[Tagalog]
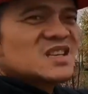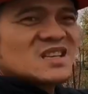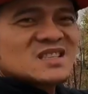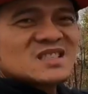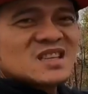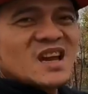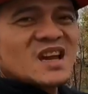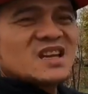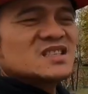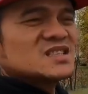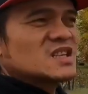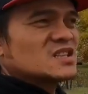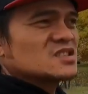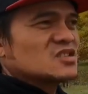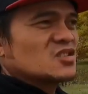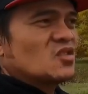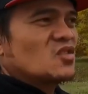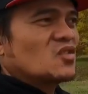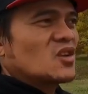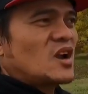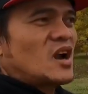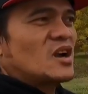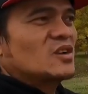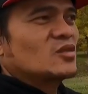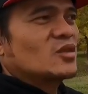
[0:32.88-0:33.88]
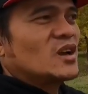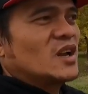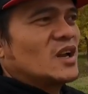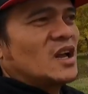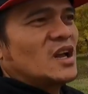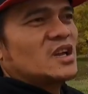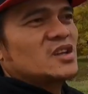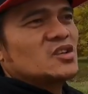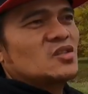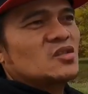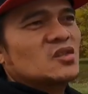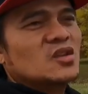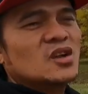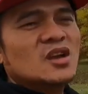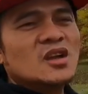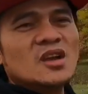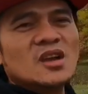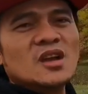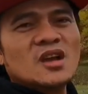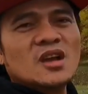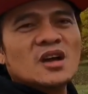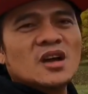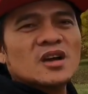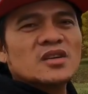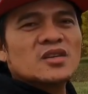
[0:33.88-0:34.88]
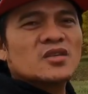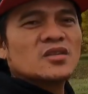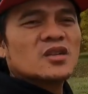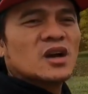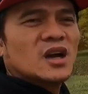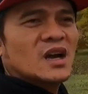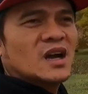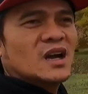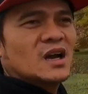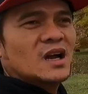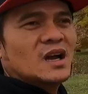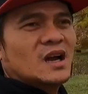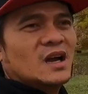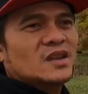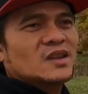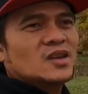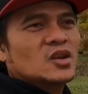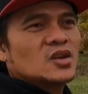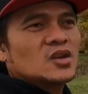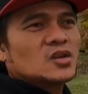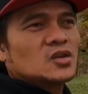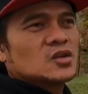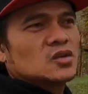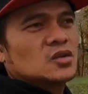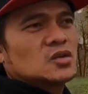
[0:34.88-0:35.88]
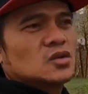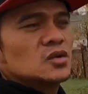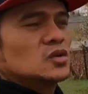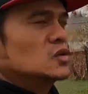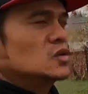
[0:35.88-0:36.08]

sa size at kung gaano kalaki yung yung uh, ano yung